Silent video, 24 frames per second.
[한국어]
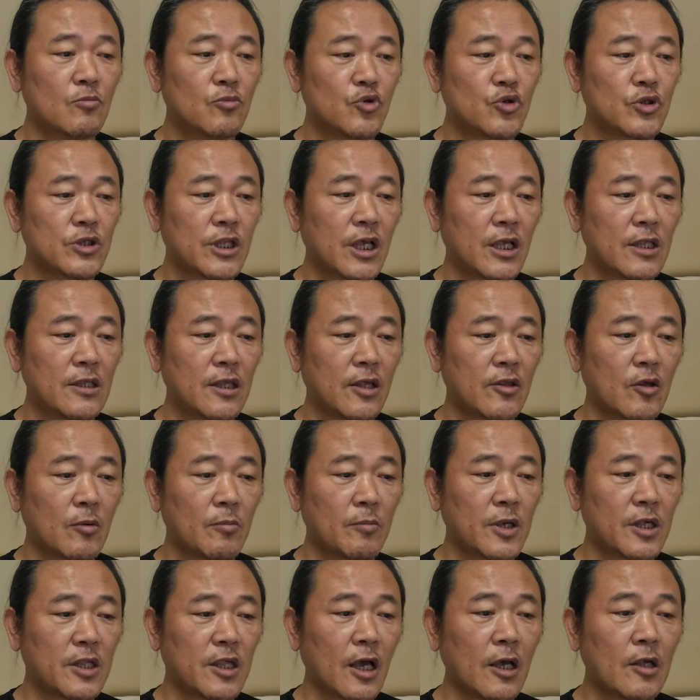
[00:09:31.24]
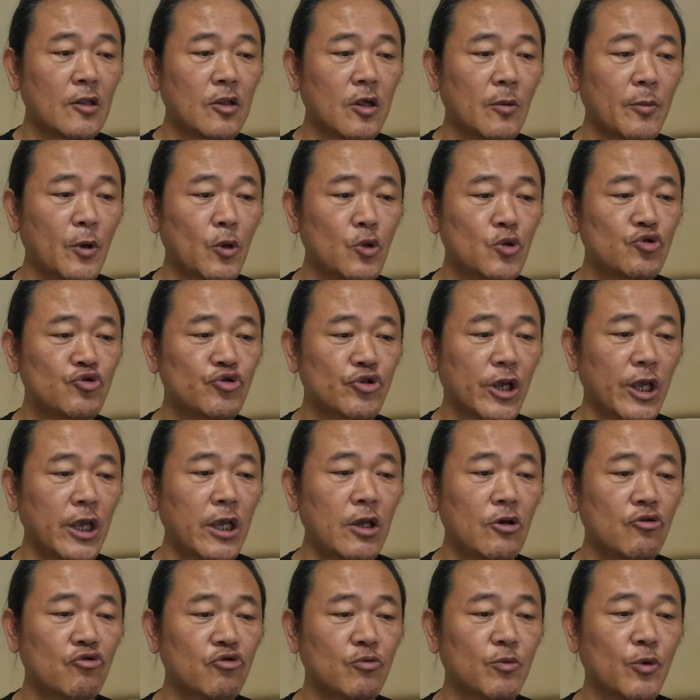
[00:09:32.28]
문단 대선배 상섭의
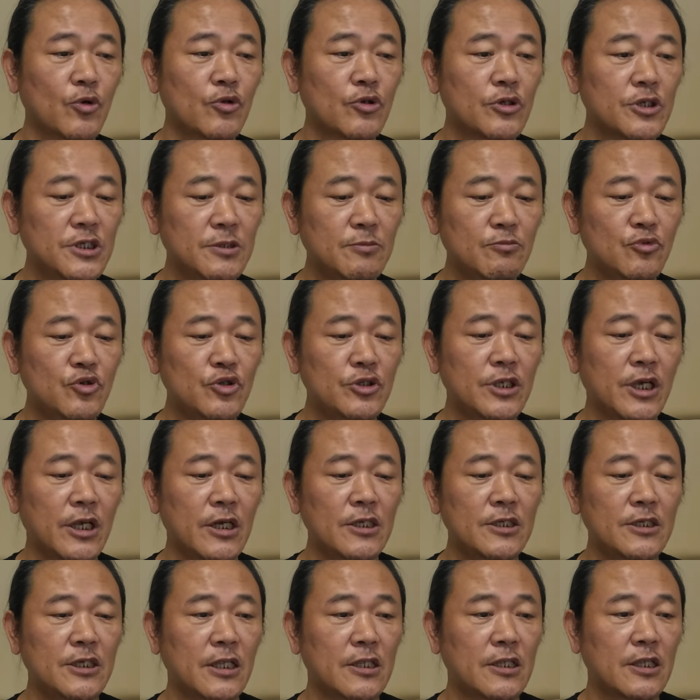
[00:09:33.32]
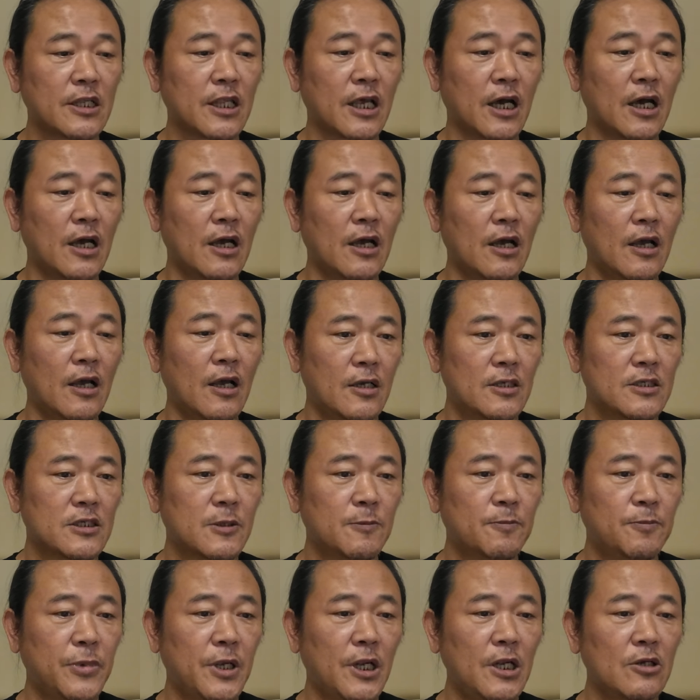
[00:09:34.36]
호출에 구보는 신문사를 찾는다.
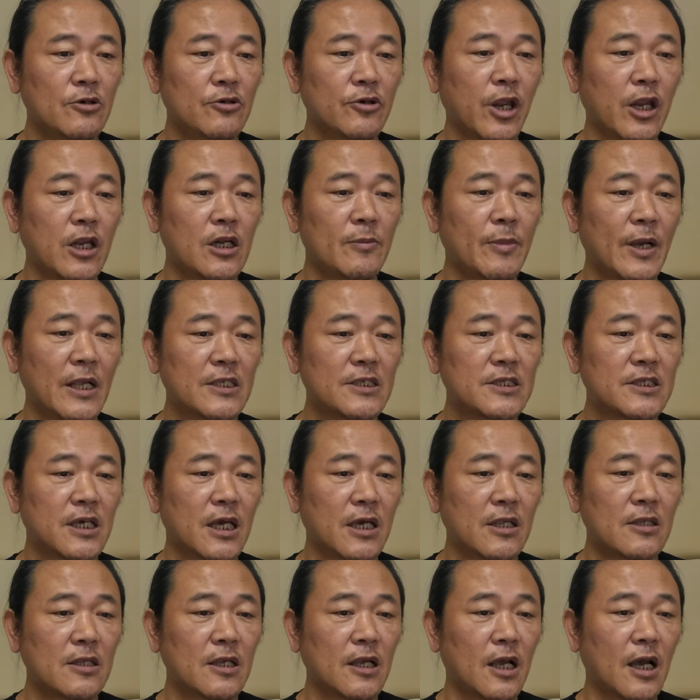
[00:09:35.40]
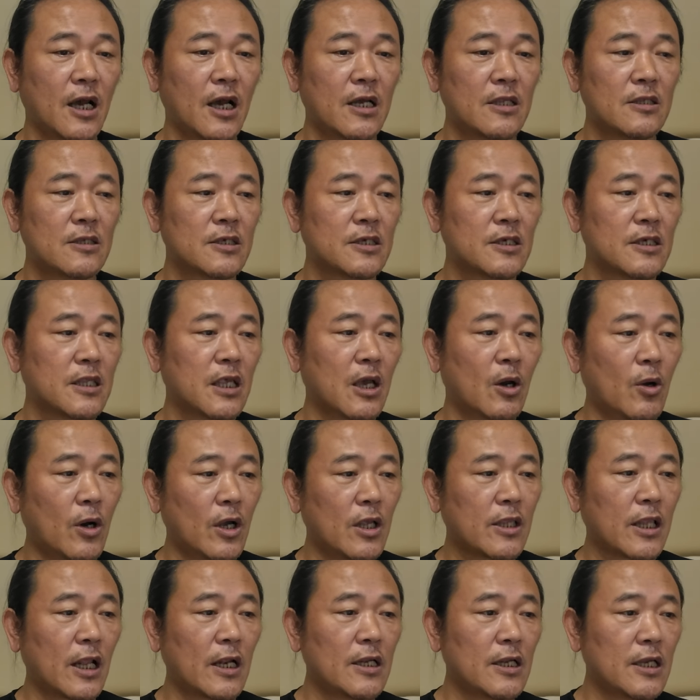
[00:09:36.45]
지필 의뢰를 받지 않을까 하는
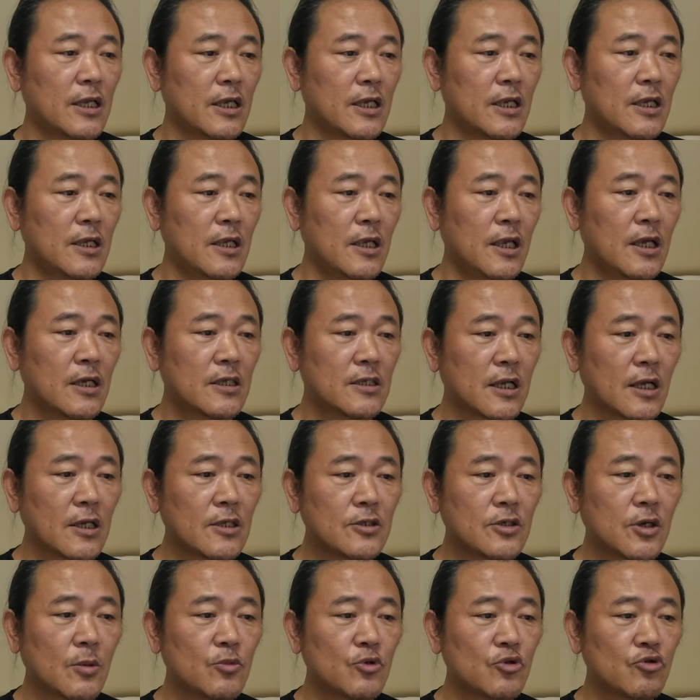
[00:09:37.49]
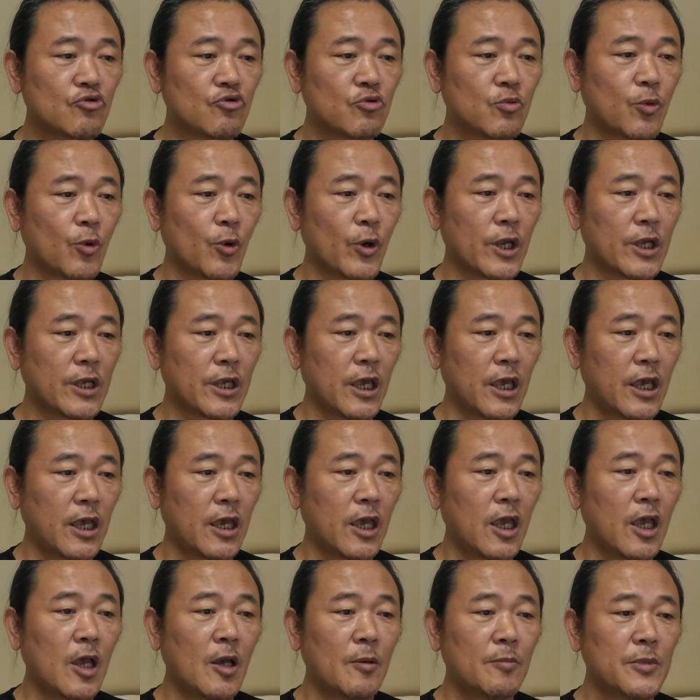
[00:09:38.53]
기대와 달리 상섭은
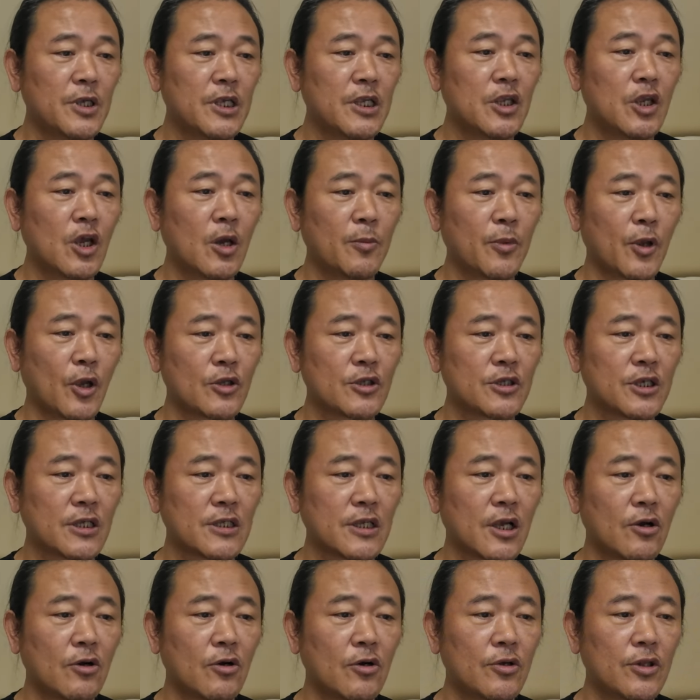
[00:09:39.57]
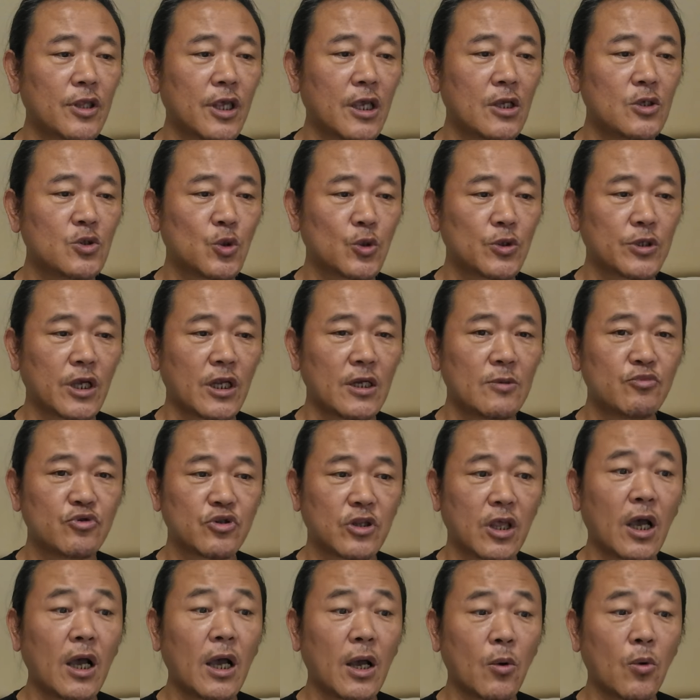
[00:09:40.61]
구보에게 미녀 변사 사건의 조사를
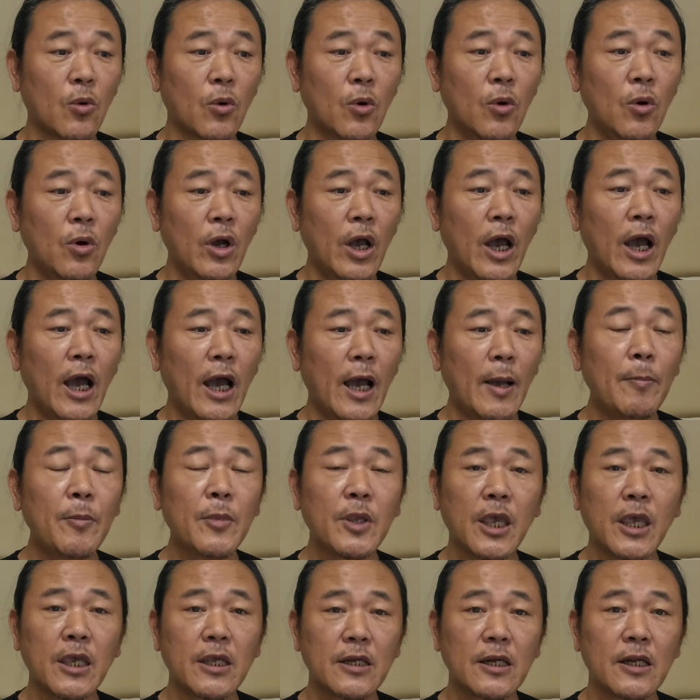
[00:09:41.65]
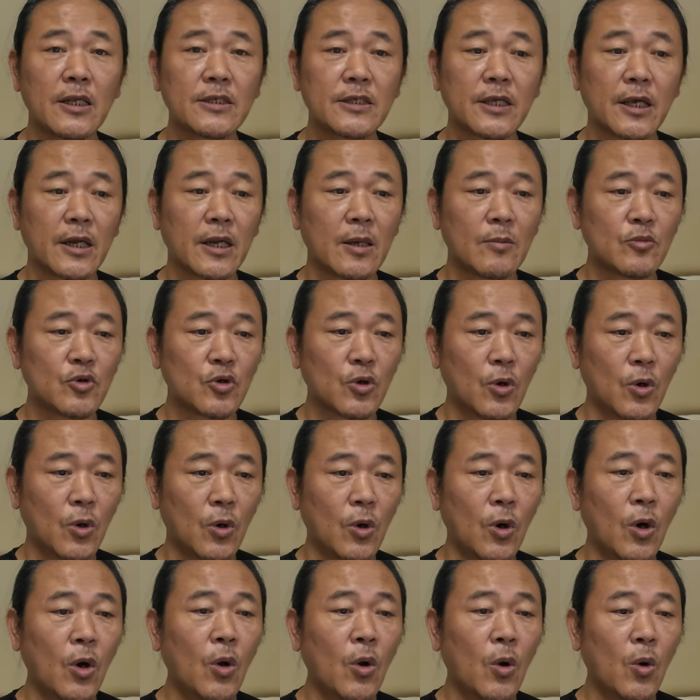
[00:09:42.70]
부탁하고 함께 일할
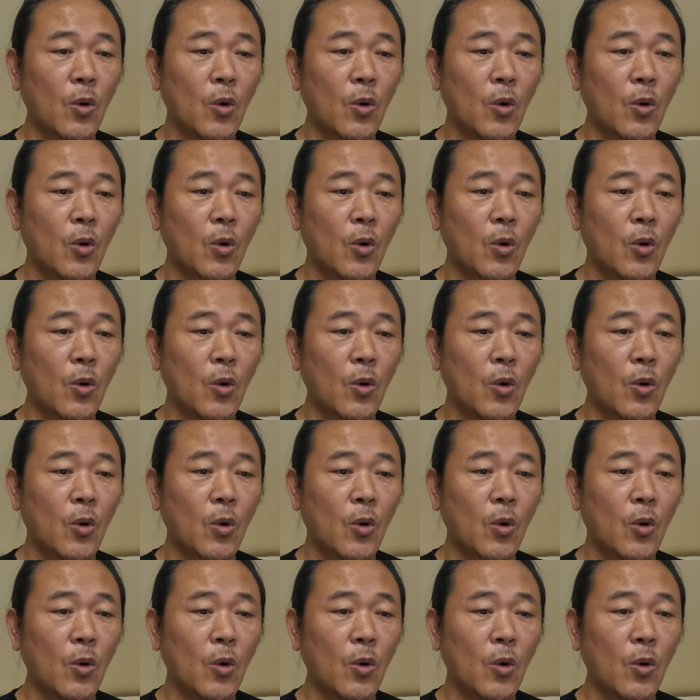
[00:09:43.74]
사람으로